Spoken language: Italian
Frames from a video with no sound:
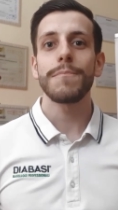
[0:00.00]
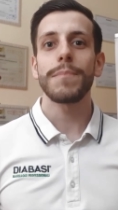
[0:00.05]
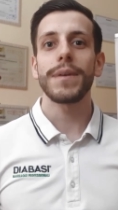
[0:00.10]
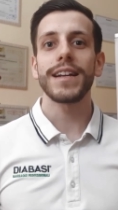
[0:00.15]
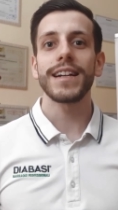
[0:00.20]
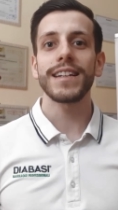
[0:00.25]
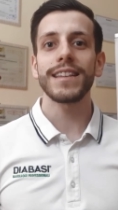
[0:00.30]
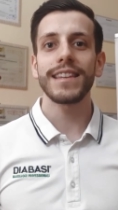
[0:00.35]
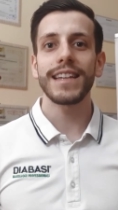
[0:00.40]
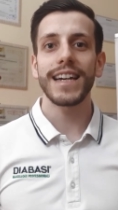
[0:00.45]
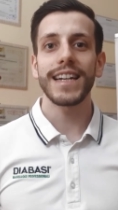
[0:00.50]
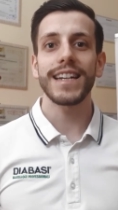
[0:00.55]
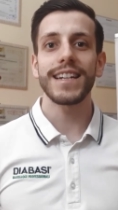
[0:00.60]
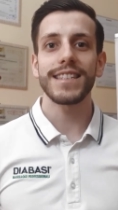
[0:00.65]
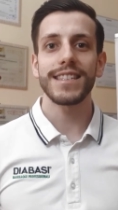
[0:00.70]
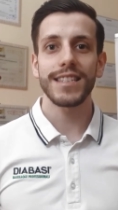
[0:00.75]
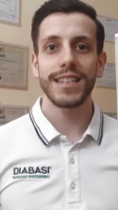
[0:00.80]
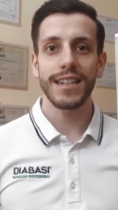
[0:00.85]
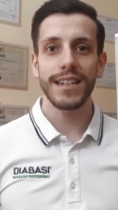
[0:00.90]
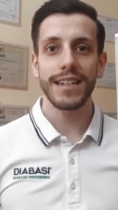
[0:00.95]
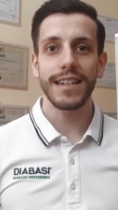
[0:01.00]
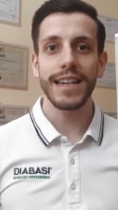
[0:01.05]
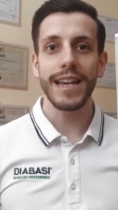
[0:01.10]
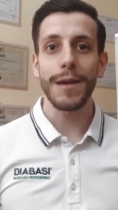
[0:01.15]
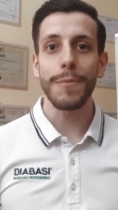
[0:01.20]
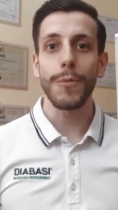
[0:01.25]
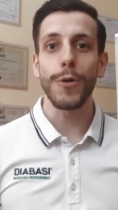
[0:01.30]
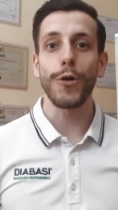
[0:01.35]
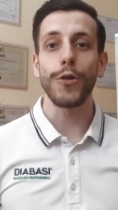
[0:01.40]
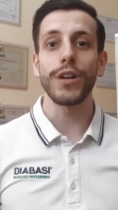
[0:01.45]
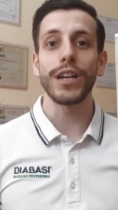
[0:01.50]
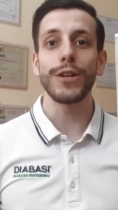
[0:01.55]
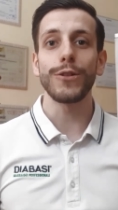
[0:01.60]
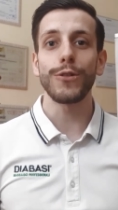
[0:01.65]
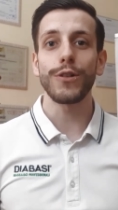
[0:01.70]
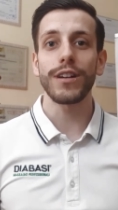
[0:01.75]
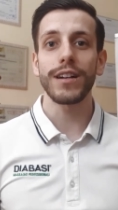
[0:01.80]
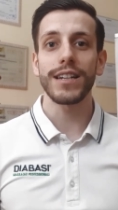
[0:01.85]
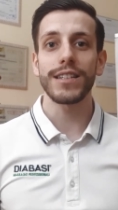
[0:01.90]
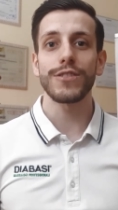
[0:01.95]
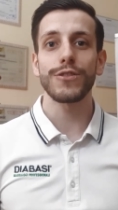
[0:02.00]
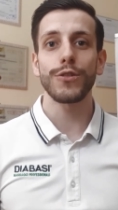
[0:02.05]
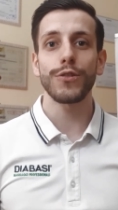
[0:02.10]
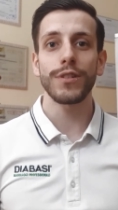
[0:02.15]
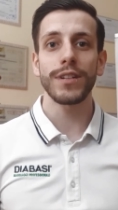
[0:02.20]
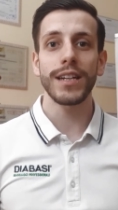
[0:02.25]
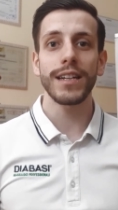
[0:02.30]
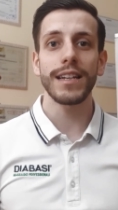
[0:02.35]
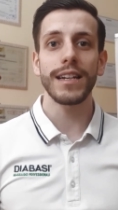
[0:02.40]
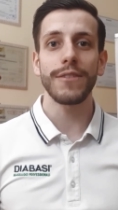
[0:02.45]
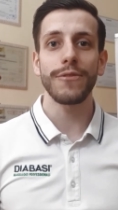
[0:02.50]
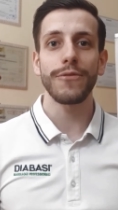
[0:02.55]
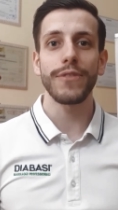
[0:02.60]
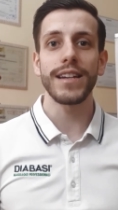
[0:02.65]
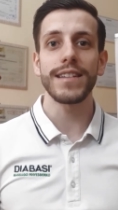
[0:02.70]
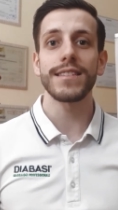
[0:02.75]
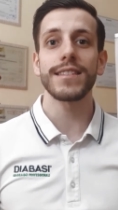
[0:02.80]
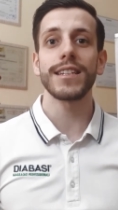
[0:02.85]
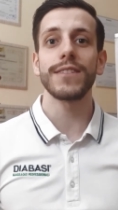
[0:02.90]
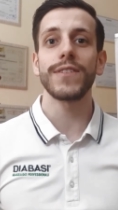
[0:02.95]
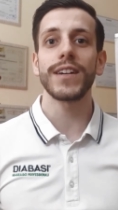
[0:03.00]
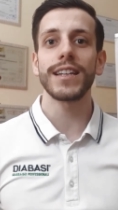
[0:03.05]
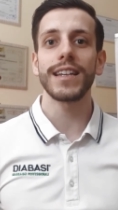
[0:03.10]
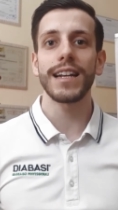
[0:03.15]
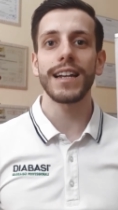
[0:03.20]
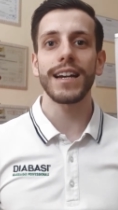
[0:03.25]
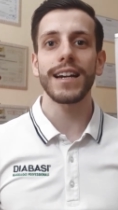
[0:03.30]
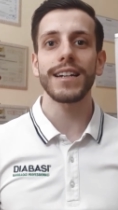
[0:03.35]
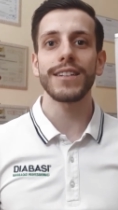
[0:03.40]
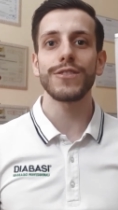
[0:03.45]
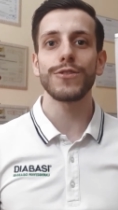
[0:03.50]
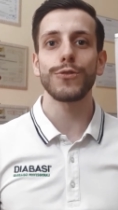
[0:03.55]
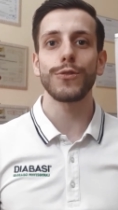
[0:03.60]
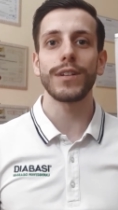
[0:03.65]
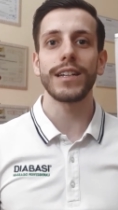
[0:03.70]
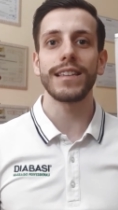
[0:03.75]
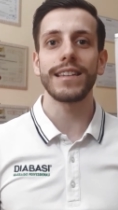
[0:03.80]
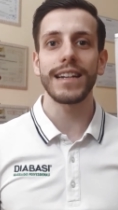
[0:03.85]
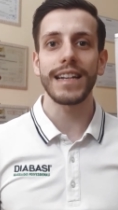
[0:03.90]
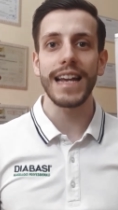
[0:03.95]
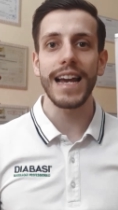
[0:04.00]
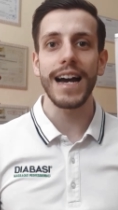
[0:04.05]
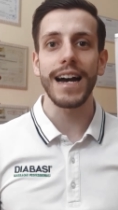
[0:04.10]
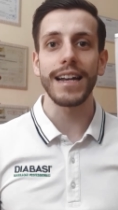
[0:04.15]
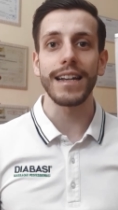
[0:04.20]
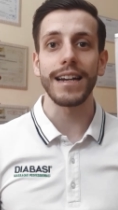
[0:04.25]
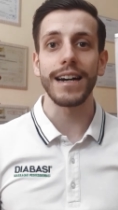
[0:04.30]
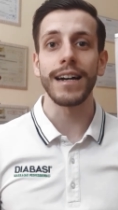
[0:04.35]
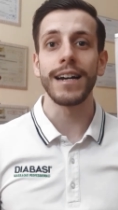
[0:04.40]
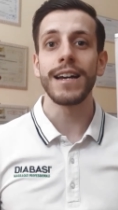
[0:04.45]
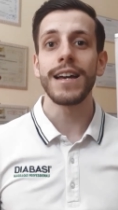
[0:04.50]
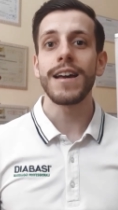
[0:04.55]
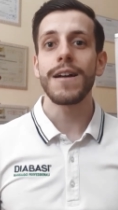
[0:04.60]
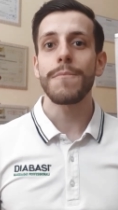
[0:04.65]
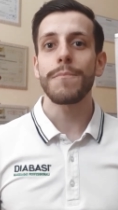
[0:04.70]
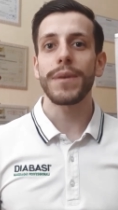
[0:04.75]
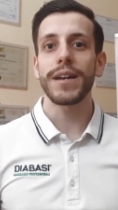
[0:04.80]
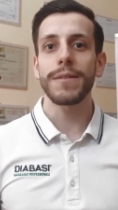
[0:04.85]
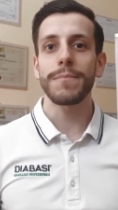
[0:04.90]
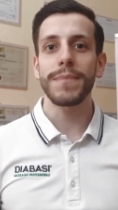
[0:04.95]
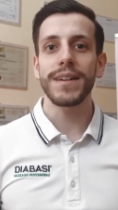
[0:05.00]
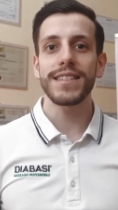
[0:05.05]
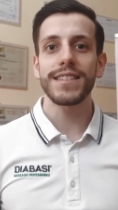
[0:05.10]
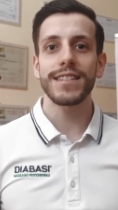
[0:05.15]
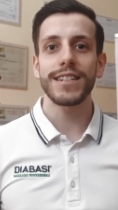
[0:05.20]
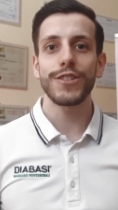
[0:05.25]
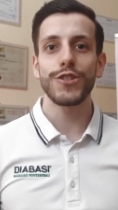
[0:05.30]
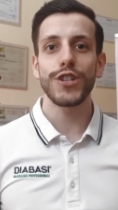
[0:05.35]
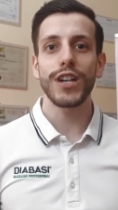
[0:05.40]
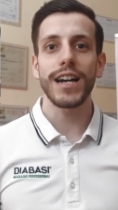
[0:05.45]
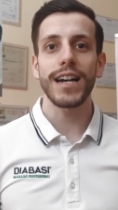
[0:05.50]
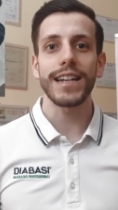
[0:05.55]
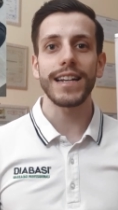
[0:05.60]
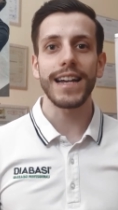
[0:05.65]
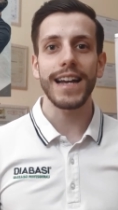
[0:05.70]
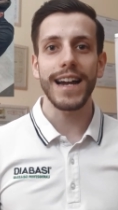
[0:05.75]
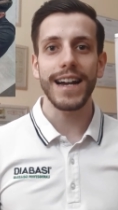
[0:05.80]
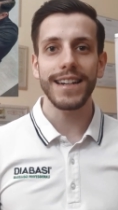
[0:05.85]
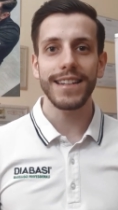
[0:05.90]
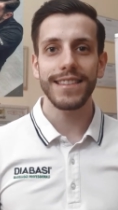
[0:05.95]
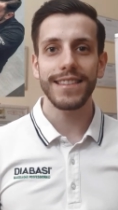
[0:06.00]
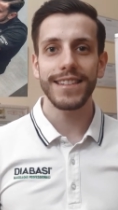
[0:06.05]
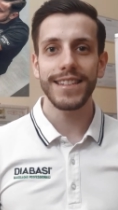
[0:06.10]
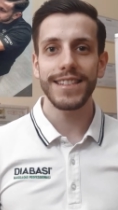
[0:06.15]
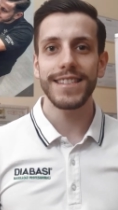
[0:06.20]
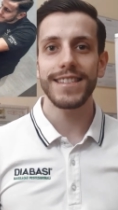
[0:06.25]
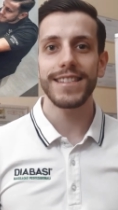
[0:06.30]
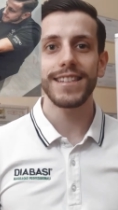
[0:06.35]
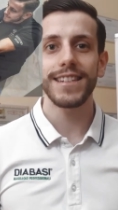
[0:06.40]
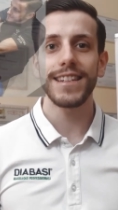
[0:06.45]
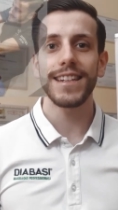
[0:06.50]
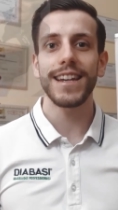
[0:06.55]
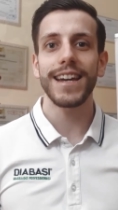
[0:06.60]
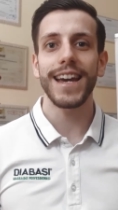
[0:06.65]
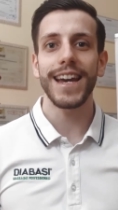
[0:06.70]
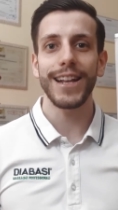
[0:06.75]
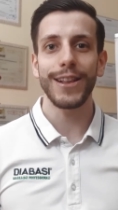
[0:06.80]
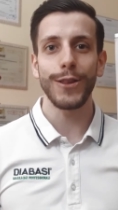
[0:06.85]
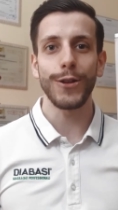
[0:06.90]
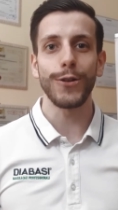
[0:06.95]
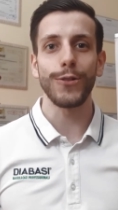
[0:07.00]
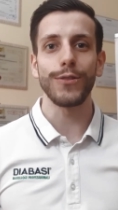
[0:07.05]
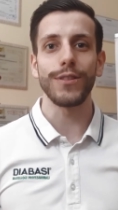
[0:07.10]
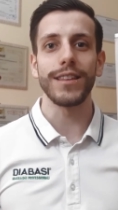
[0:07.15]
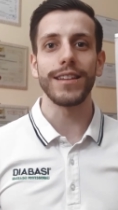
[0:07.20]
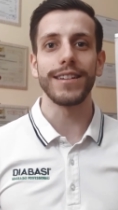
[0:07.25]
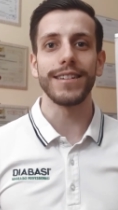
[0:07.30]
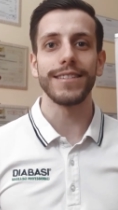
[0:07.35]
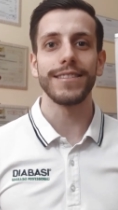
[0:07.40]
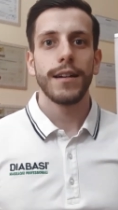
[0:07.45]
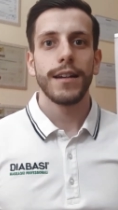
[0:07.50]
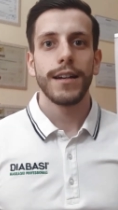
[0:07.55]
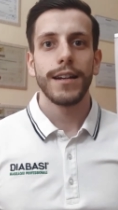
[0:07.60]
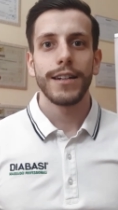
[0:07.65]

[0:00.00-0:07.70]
per andare a Sanremo in occasione del Festival della canzone italiana per massaggiare artisti e nonna.